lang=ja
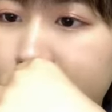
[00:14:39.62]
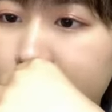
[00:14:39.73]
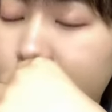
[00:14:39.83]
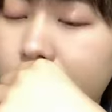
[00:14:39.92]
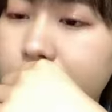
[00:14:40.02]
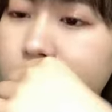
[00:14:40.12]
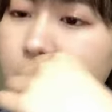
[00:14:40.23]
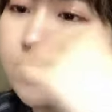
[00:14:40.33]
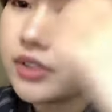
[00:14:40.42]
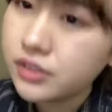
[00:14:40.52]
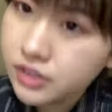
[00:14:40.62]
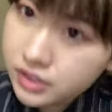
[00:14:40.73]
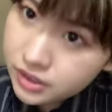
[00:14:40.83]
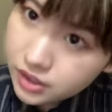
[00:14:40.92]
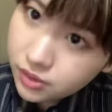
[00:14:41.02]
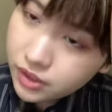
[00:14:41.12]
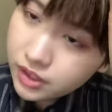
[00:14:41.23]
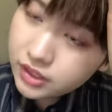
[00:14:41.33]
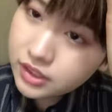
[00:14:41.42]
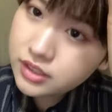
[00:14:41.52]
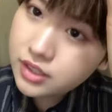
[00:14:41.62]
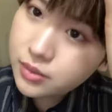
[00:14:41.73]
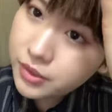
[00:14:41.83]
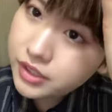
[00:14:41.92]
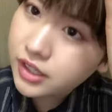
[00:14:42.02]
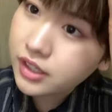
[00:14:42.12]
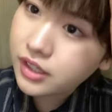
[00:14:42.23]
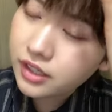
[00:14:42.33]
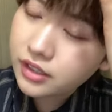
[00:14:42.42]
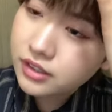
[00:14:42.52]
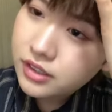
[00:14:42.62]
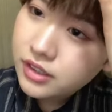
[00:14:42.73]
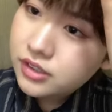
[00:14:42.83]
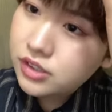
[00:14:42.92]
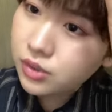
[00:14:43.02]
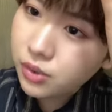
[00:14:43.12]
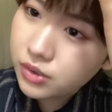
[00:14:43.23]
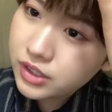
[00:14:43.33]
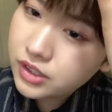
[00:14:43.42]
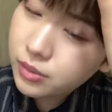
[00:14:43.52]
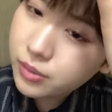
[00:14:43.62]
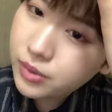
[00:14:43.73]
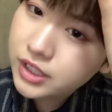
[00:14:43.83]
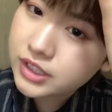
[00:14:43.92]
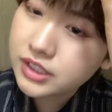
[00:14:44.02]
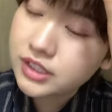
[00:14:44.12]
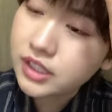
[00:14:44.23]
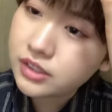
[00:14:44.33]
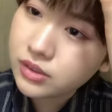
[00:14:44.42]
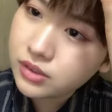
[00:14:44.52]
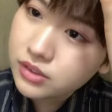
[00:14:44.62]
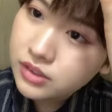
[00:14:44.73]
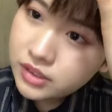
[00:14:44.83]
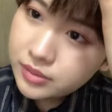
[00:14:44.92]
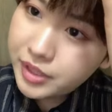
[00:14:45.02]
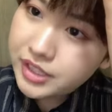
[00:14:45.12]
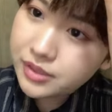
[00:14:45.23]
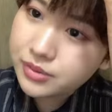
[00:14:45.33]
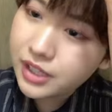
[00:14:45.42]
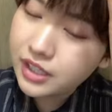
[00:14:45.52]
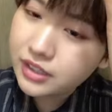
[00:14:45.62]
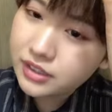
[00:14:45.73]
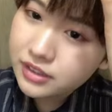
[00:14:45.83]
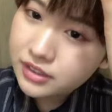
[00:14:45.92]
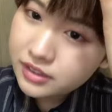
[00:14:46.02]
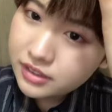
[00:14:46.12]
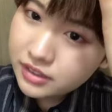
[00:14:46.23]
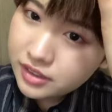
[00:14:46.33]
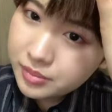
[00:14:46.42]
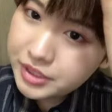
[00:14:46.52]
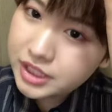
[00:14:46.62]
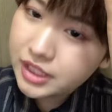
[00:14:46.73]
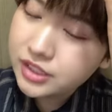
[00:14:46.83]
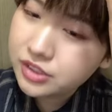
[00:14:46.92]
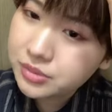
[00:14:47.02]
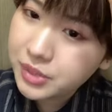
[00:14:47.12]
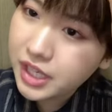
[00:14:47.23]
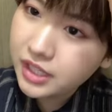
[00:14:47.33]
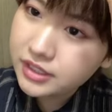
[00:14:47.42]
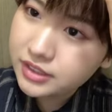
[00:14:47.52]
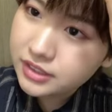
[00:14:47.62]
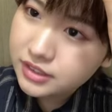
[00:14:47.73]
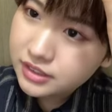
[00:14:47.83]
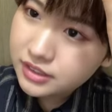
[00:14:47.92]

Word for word: そう、でも久しぶりの鉄根公園で全然覚えてないから、ちょっと本気で思い出ししないとめっちゃ不安。めっちゃ練習します。